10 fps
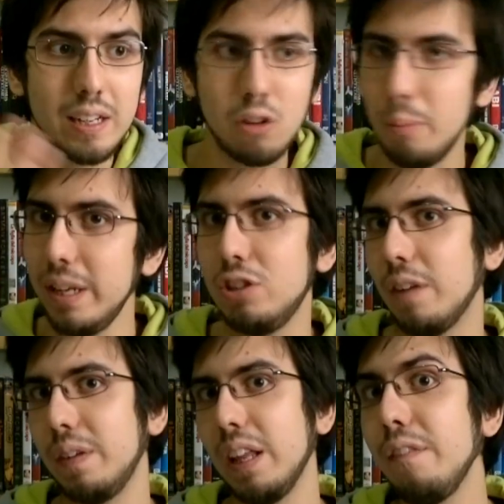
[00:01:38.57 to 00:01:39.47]
comincia
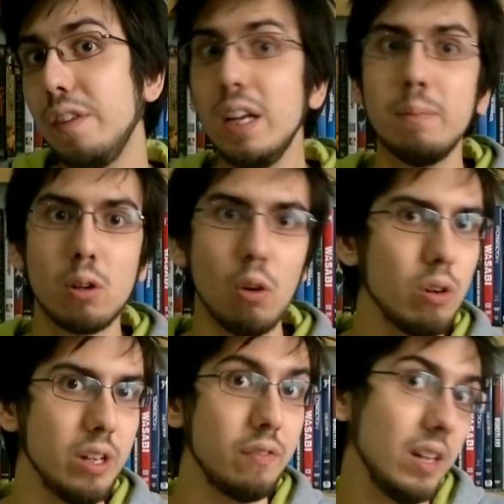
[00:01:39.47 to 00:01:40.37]
a vedere film
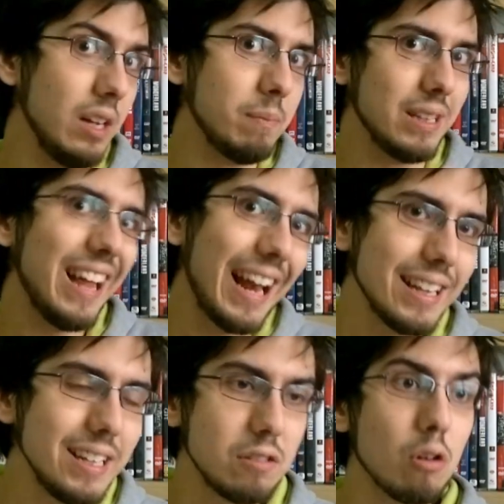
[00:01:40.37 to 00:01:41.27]
con i film della
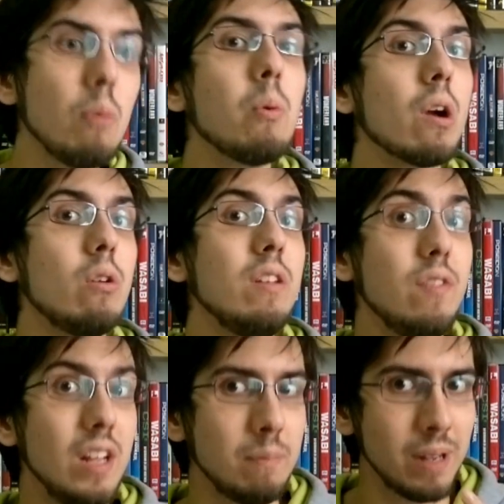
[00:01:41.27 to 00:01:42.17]
Disney o comunque con i
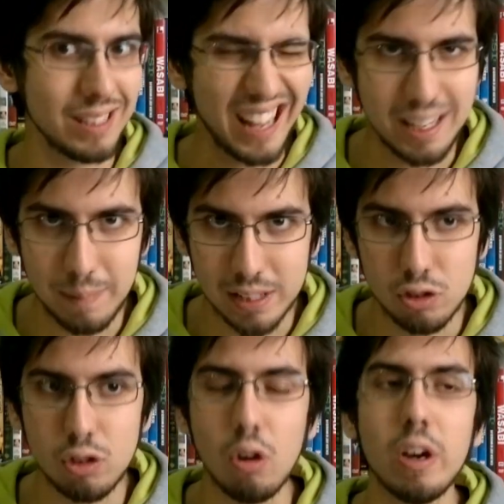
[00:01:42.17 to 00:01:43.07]
film
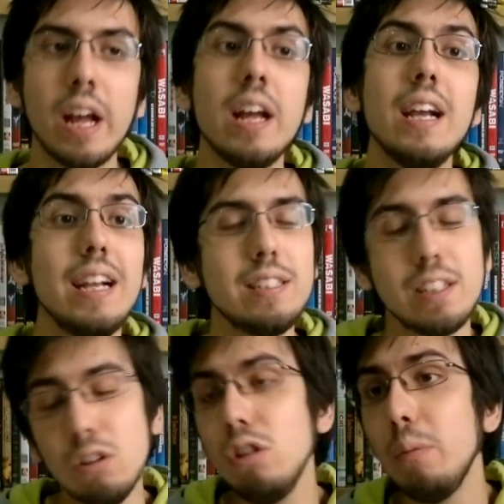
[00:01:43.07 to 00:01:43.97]
d'animazione e
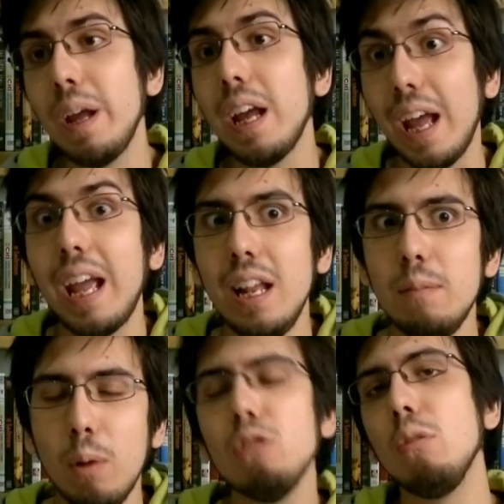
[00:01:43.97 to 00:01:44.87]
secondo me è
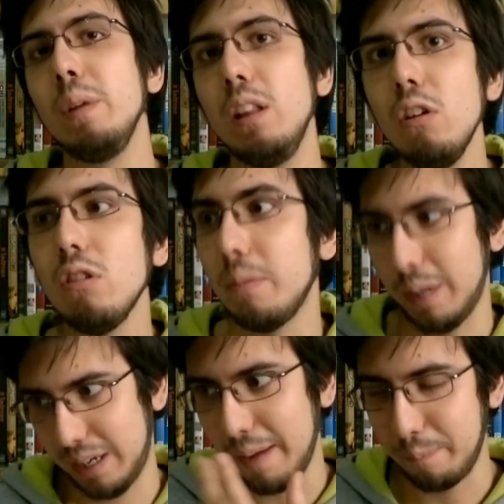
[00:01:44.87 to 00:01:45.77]
il modo migliore
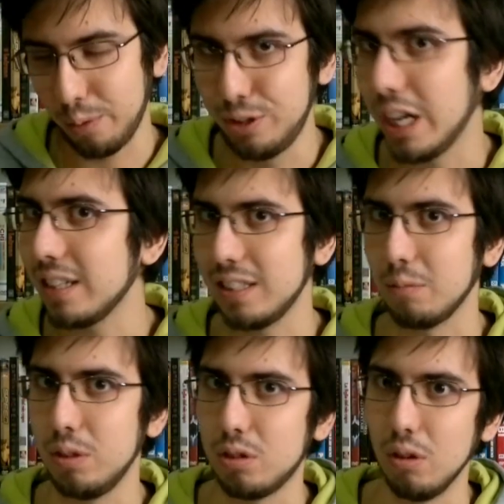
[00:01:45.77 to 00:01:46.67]
per approcciarsi a
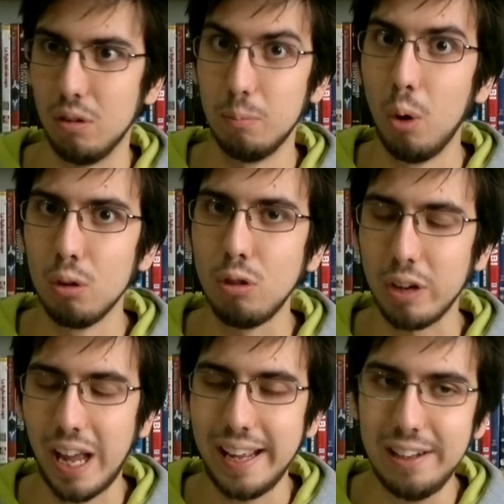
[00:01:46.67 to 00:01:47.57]
questo
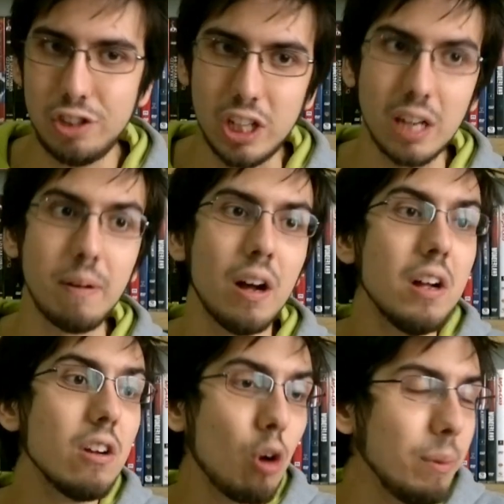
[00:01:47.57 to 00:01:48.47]
mondo che è il cinema
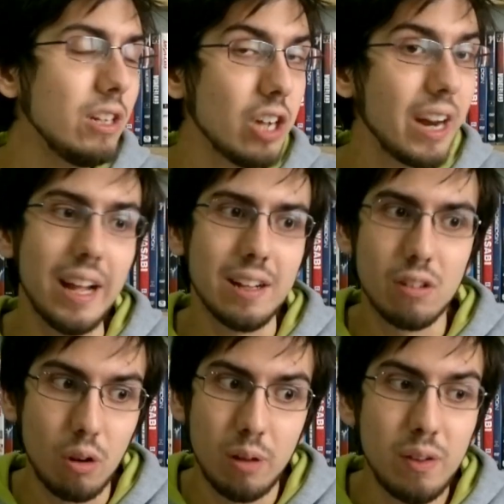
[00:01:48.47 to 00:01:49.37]
cominciare
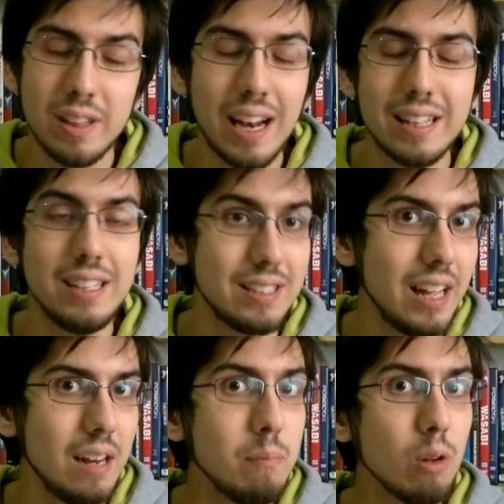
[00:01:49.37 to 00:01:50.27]
con i film della
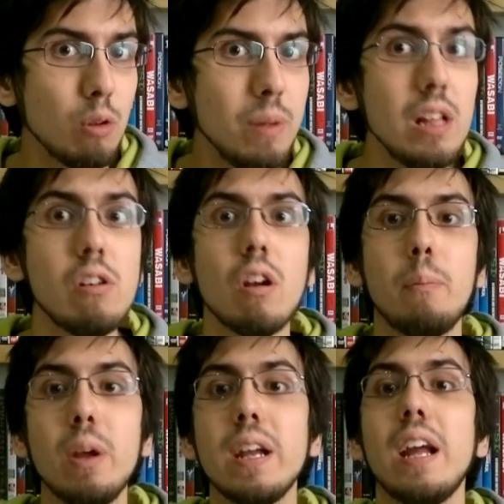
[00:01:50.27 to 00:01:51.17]
Disney è il modo migliore
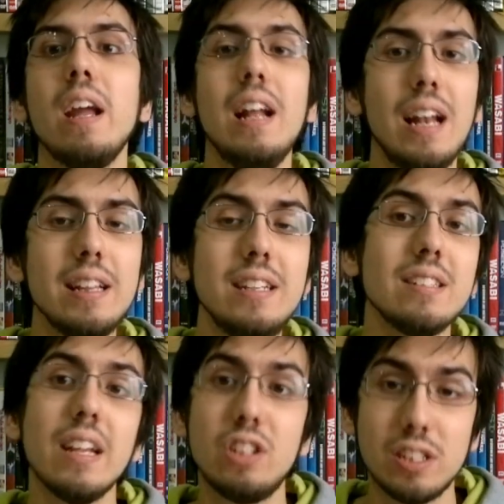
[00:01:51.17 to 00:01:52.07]
poiché la
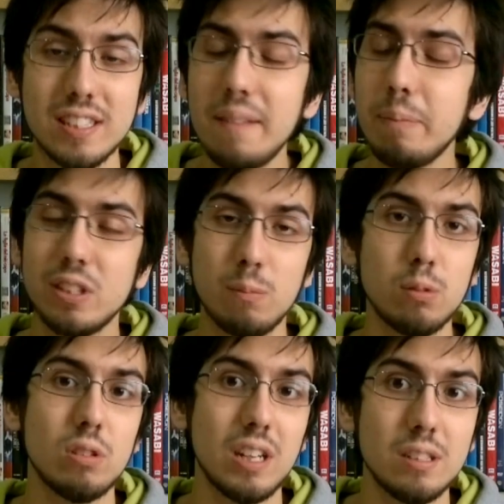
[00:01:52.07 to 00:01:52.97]
Disney ci ha sempre
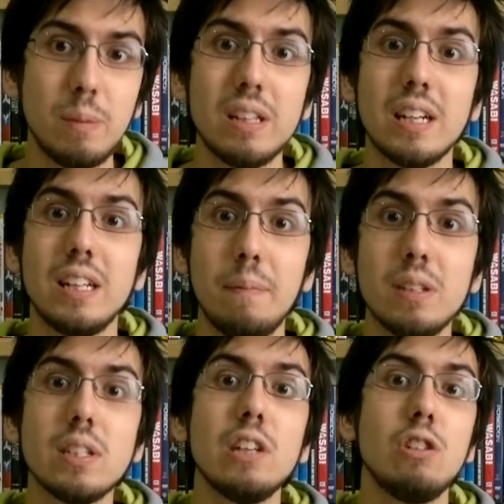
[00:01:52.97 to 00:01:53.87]
saputo trasmettere dei
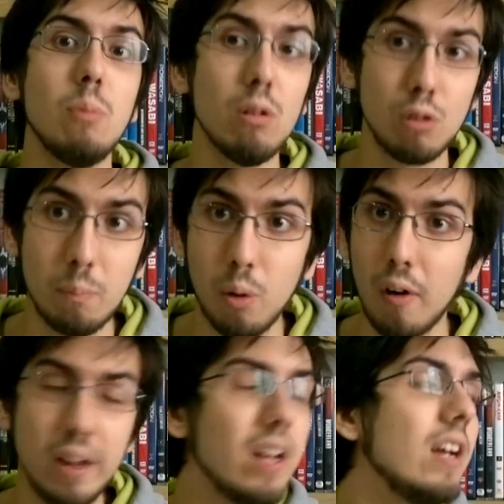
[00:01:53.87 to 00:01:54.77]
messaggi molto
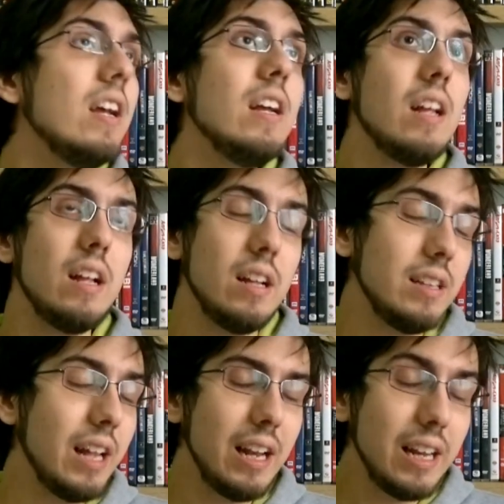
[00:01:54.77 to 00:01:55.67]
buoni eh,
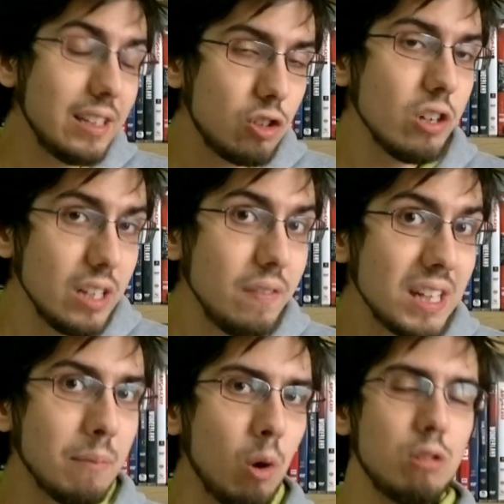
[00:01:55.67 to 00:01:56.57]
delle lezioni di
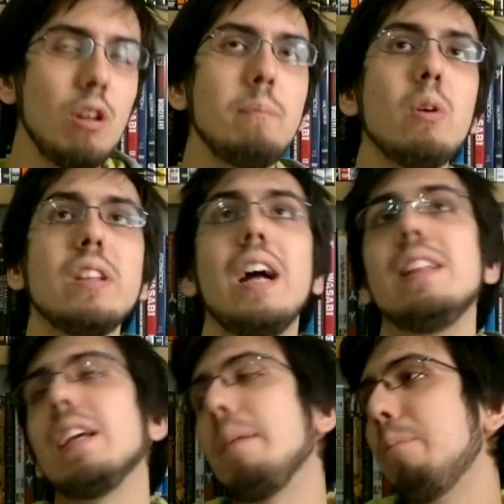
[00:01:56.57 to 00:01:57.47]
vita molto
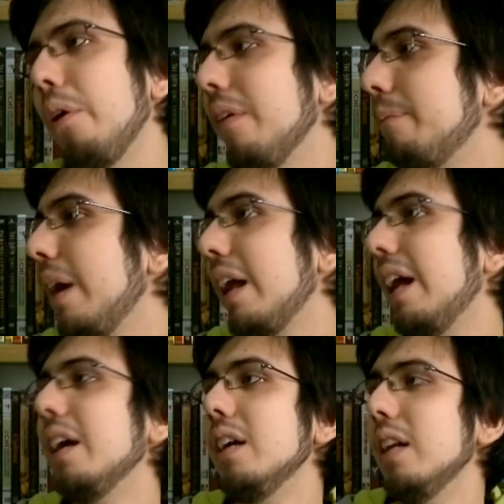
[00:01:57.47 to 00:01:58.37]
importanti che poi va
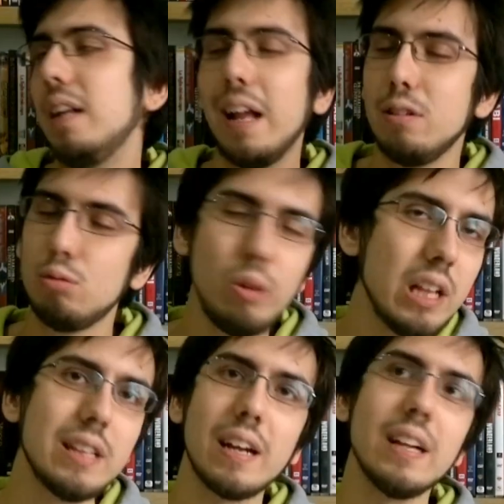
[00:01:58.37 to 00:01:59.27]
bene la, su
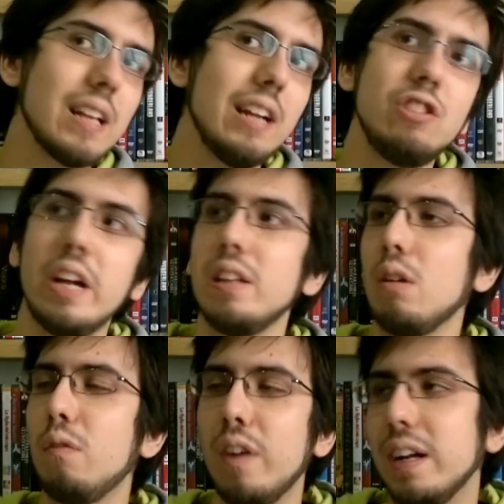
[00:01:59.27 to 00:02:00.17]
internet la gente
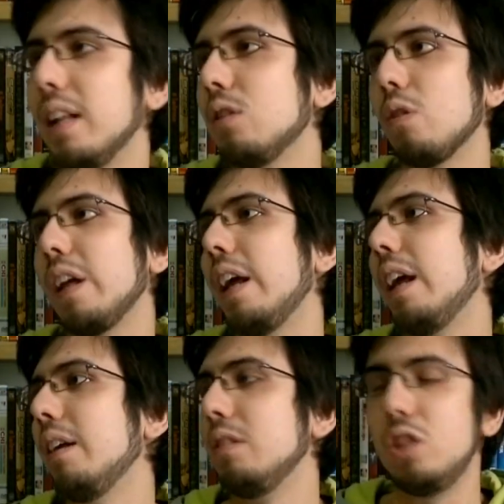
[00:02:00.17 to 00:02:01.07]
non fa altro
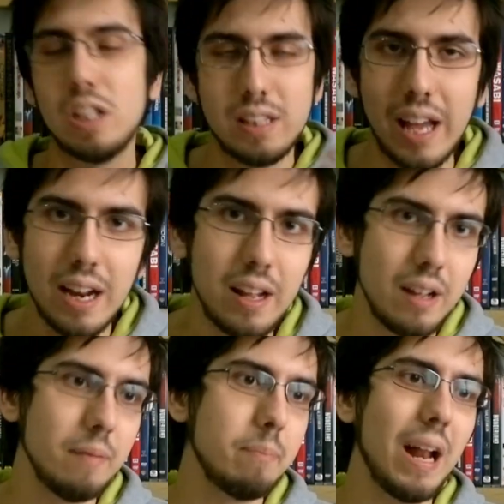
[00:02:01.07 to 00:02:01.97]
che
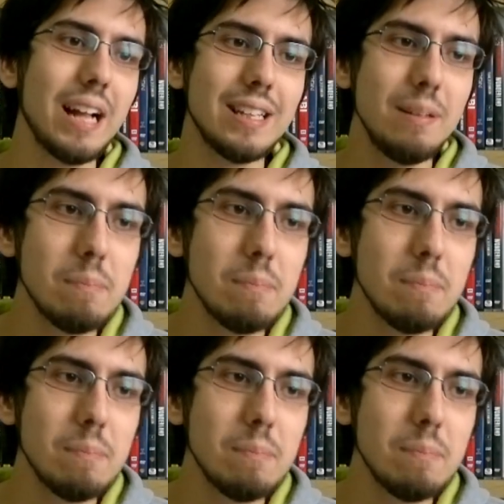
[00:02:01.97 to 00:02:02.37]
gettare palate di